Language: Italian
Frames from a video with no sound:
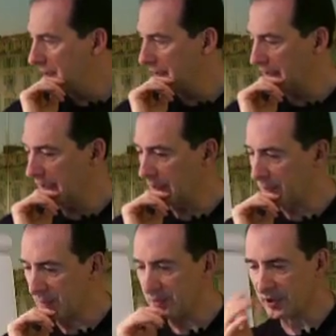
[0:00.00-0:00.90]
il
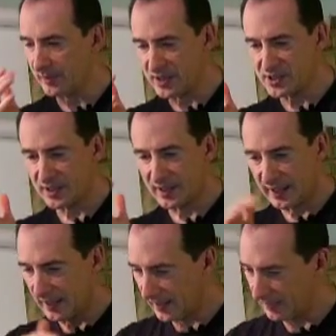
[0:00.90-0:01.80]
primo trimestre
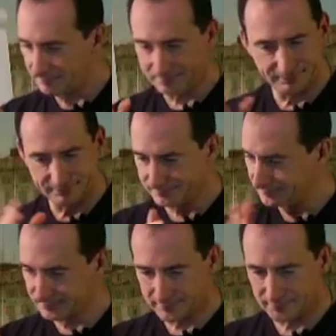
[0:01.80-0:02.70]
è
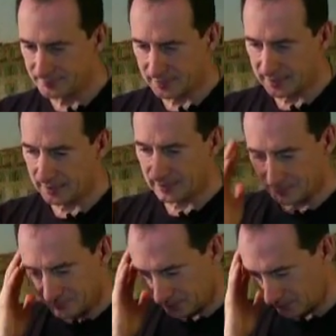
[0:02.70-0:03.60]
uh,
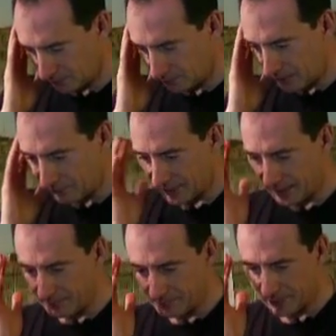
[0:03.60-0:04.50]
rough,
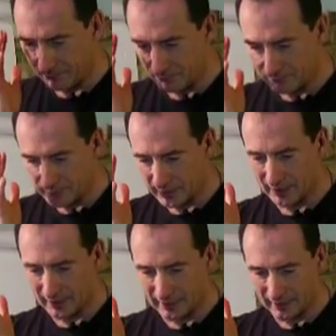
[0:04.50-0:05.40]
è, è, è,
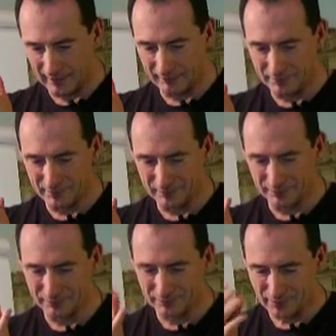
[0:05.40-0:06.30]
you
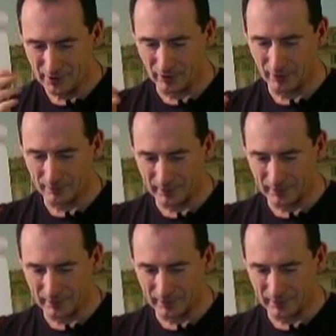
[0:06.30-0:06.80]
know, è,